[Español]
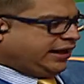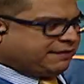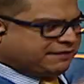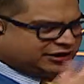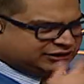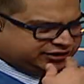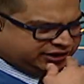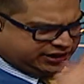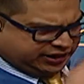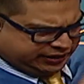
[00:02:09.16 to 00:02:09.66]
que
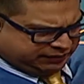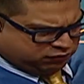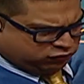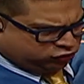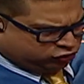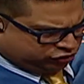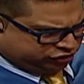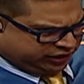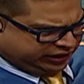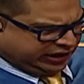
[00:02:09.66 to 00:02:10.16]
más allá
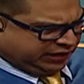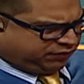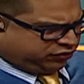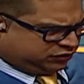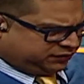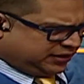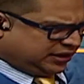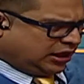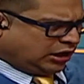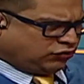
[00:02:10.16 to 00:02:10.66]
muchos
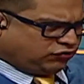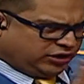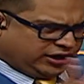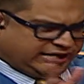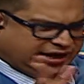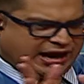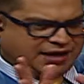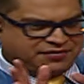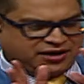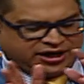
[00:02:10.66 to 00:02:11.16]
equipos mandan una
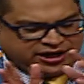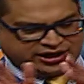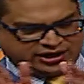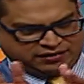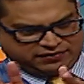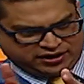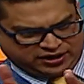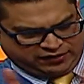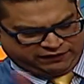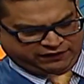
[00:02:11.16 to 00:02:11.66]
cámara a
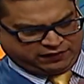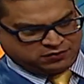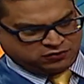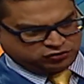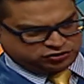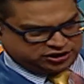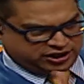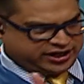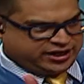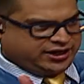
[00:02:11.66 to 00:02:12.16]
grabar la
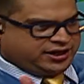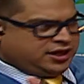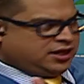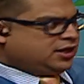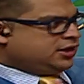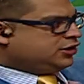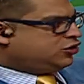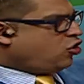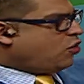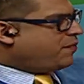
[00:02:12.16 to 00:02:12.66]
famosa
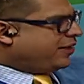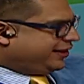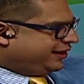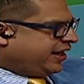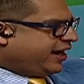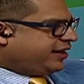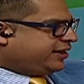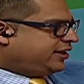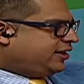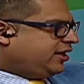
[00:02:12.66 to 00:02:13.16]
toma
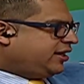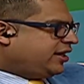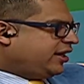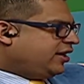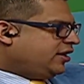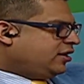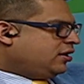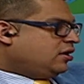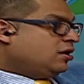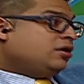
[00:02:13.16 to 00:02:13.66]

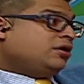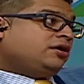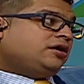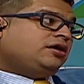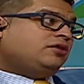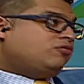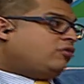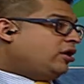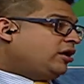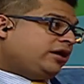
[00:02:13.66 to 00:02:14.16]
táctica.
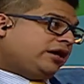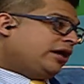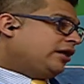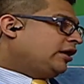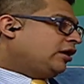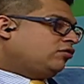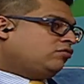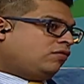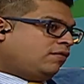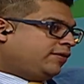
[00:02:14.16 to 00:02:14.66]
Igual y en
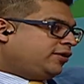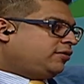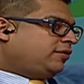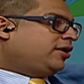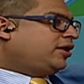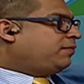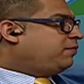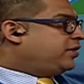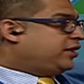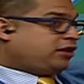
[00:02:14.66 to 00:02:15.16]
algún momento
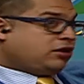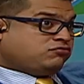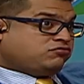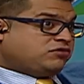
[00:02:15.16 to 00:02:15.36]
van a meter